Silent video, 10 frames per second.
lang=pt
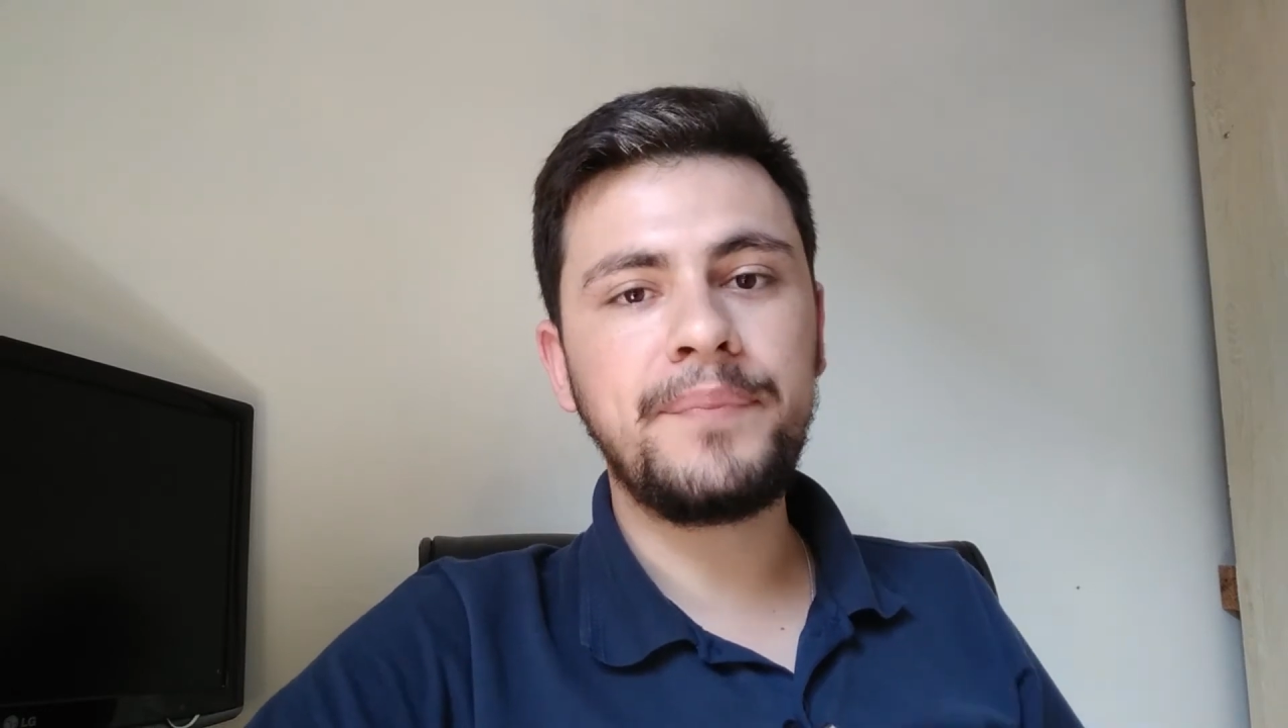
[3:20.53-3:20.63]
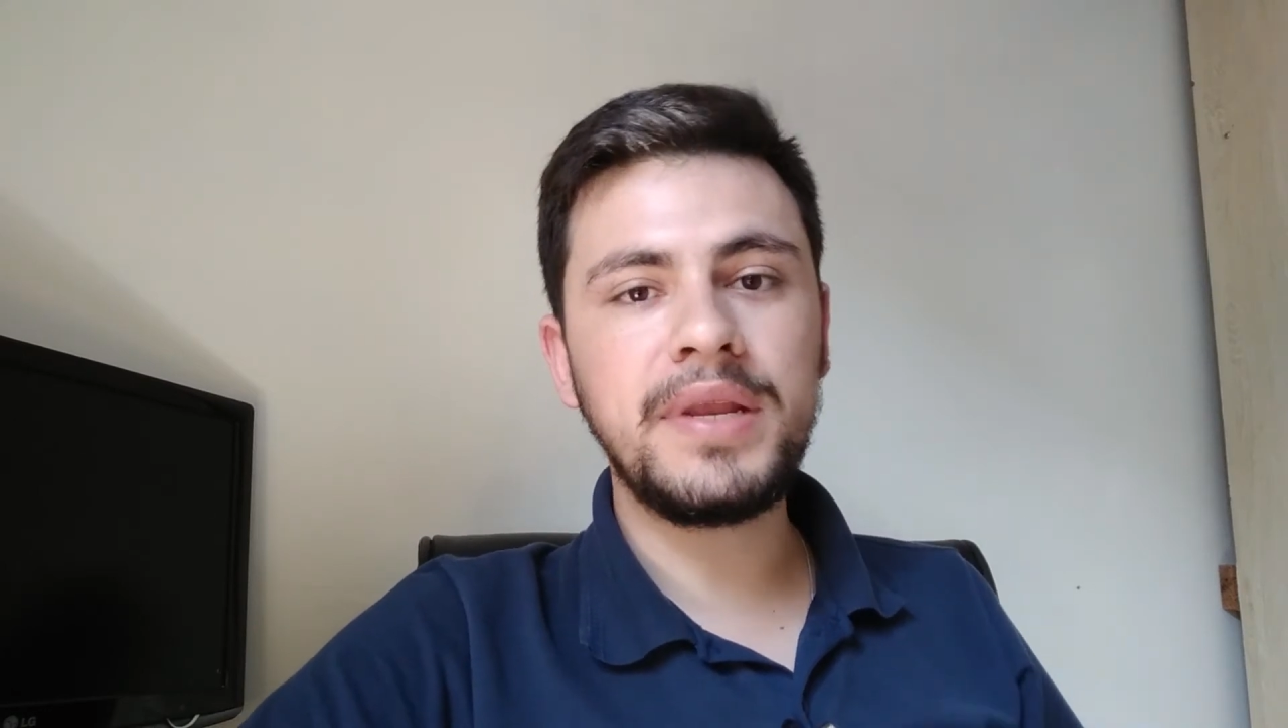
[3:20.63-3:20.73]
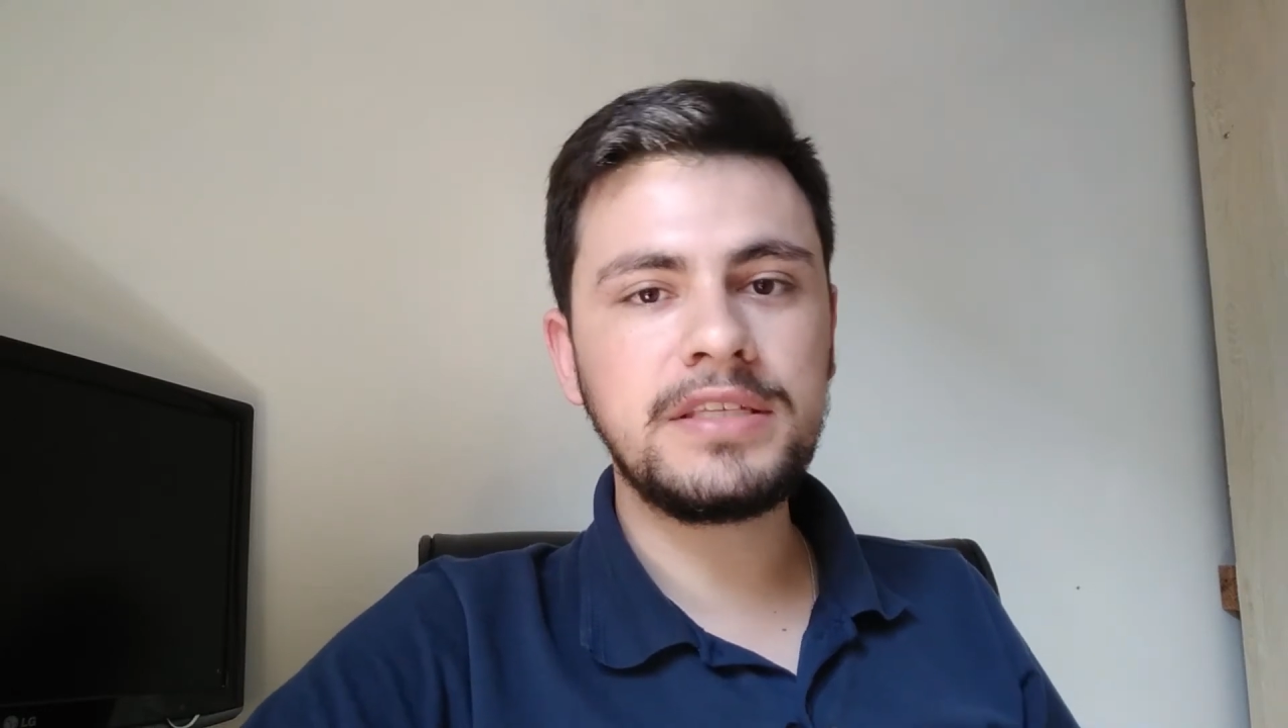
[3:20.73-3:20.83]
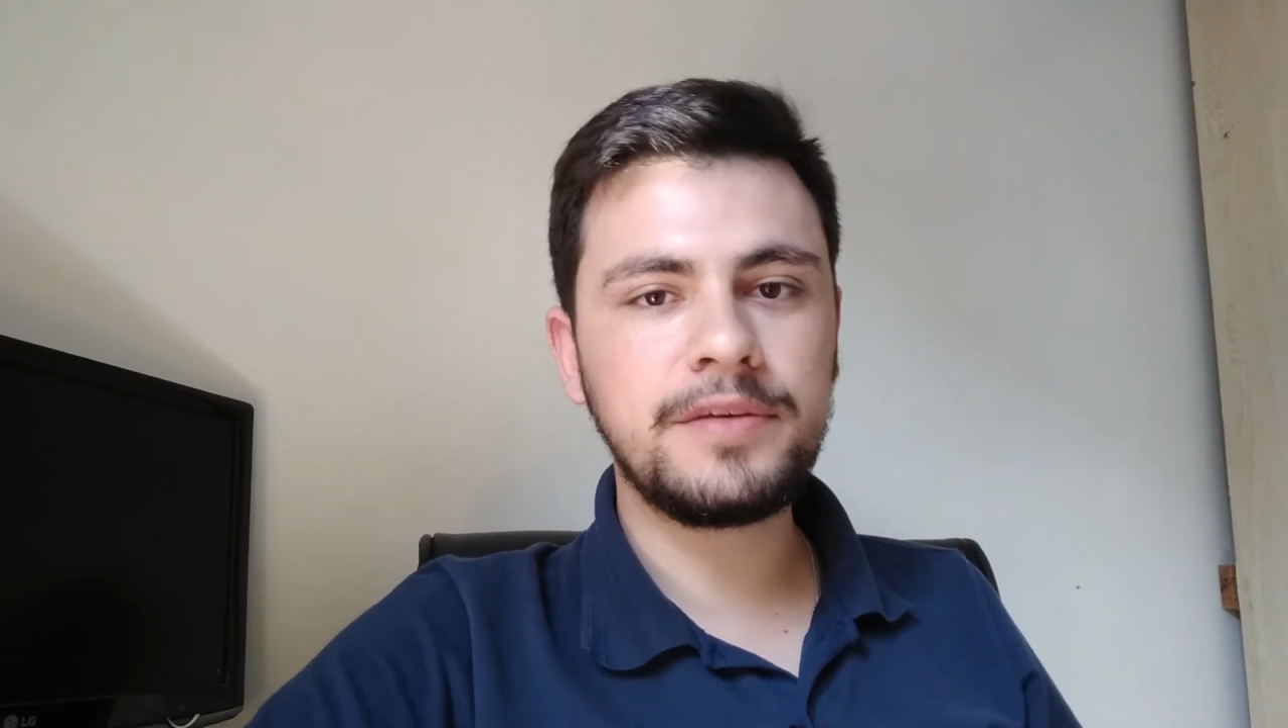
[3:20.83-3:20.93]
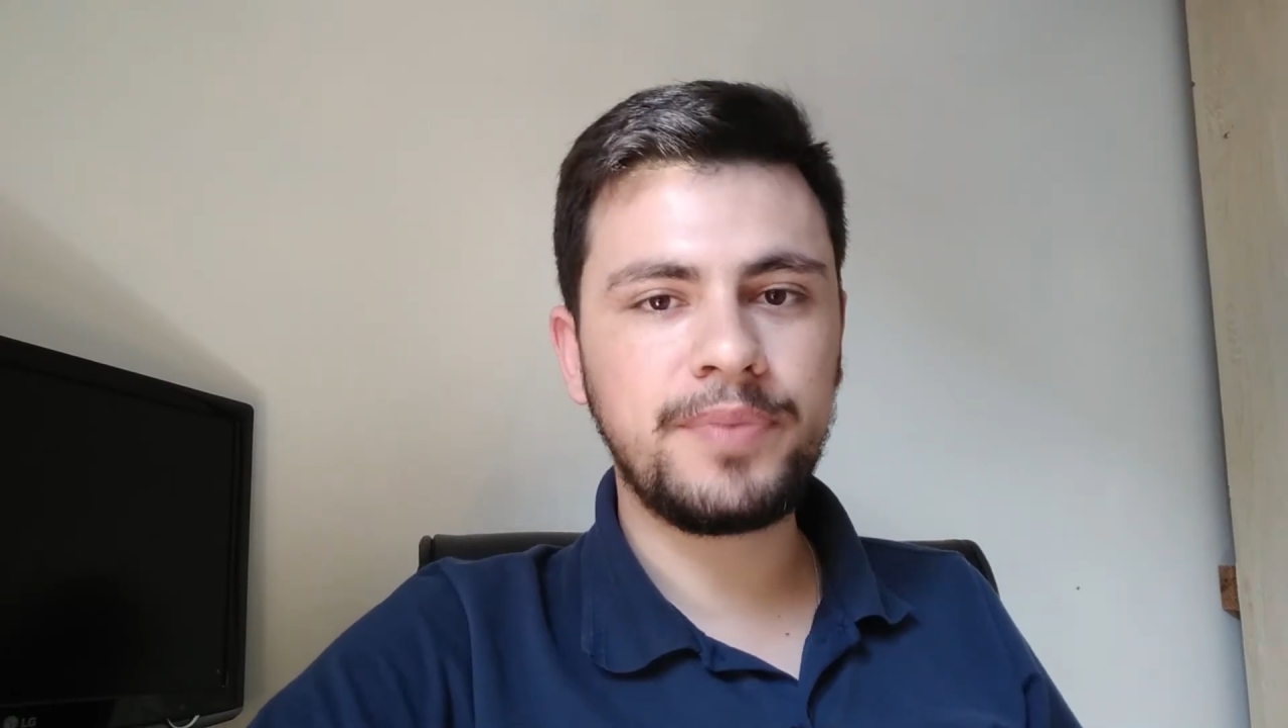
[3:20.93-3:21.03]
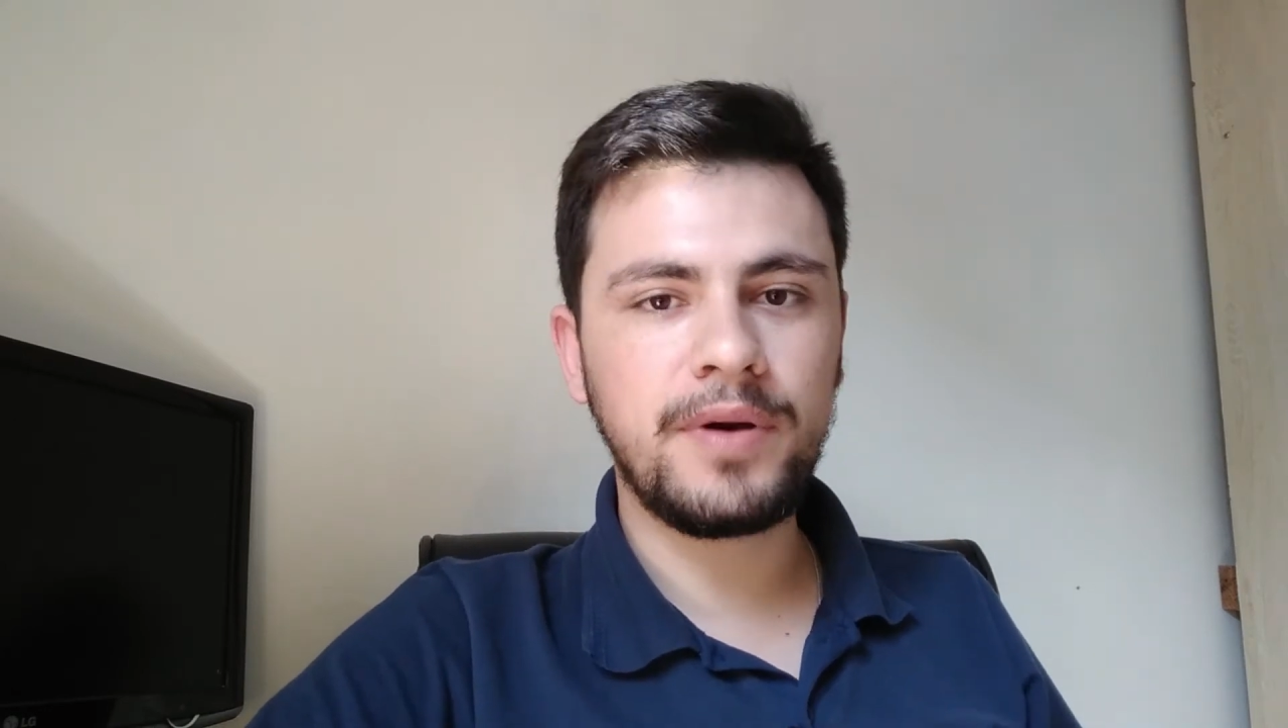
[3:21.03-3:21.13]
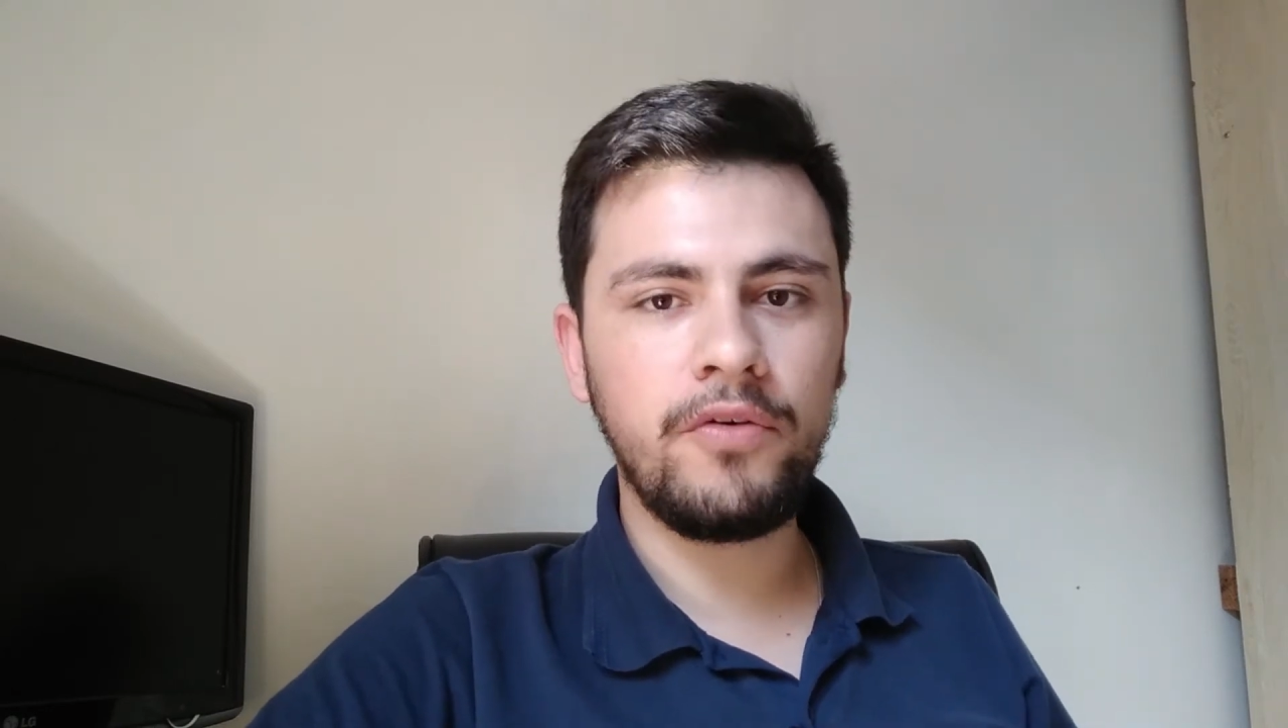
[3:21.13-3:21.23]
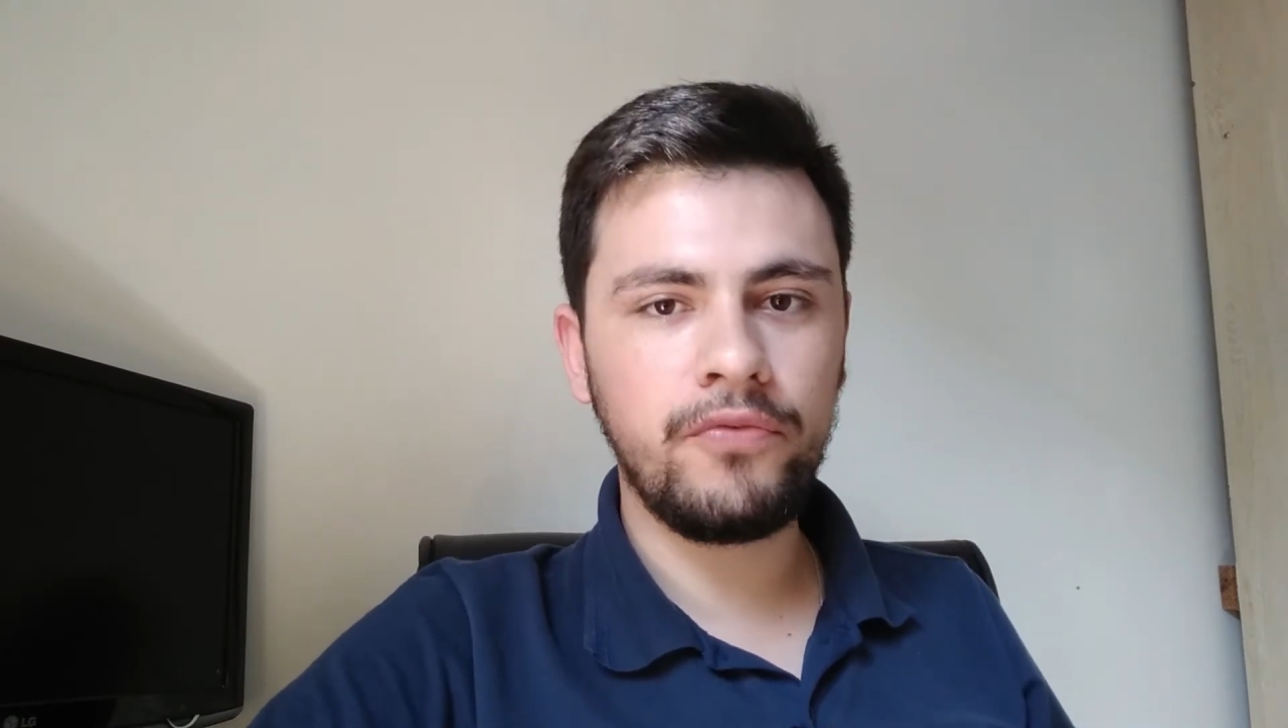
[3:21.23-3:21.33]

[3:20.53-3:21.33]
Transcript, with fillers: principal